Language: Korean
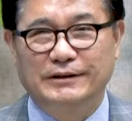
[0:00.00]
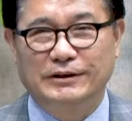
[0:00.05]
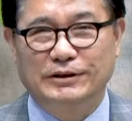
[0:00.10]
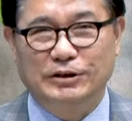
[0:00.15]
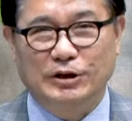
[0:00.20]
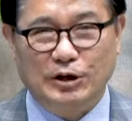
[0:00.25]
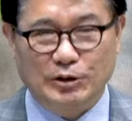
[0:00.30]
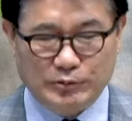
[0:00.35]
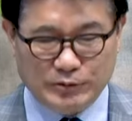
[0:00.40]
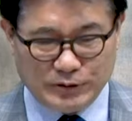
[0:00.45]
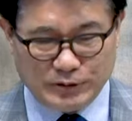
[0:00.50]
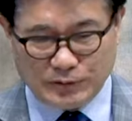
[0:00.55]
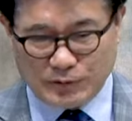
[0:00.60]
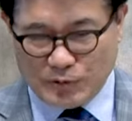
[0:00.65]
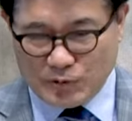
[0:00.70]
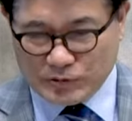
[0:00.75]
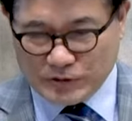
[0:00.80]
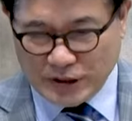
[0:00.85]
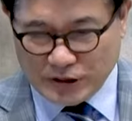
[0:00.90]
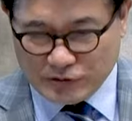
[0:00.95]
여러분,
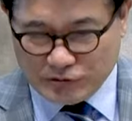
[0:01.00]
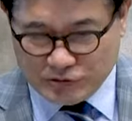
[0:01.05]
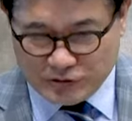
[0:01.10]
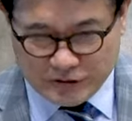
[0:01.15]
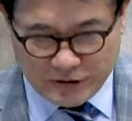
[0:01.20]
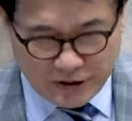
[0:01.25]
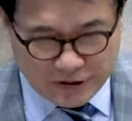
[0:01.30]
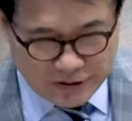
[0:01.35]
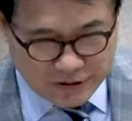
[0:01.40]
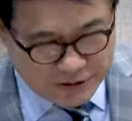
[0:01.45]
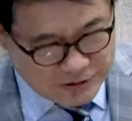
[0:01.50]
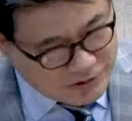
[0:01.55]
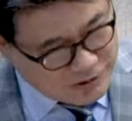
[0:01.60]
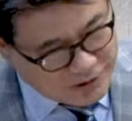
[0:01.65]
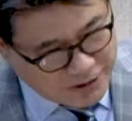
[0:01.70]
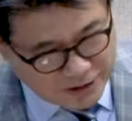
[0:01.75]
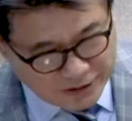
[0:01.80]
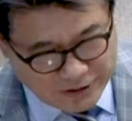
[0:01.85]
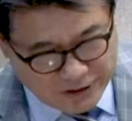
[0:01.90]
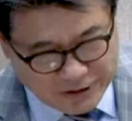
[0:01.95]
공산주의자들 이거
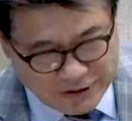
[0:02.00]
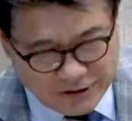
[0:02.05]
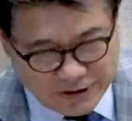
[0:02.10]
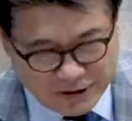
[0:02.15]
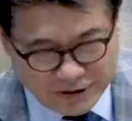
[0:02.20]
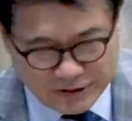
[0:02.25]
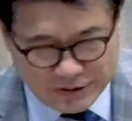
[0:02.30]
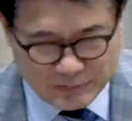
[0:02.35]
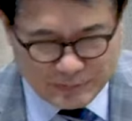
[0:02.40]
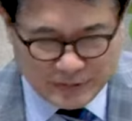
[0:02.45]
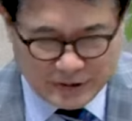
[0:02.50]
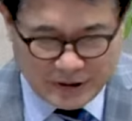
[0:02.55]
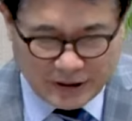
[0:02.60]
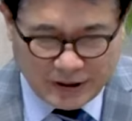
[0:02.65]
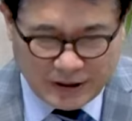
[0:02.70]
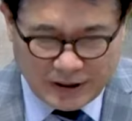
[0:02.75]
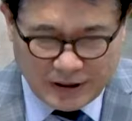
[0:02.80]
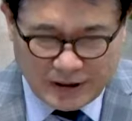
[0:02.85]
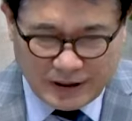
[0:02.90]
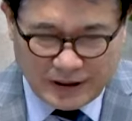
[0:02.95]
간단치
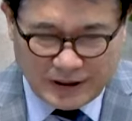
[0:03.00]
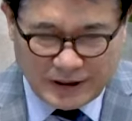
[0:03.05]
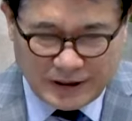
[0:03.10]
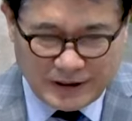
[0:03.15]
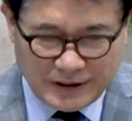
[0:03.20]
않습니다.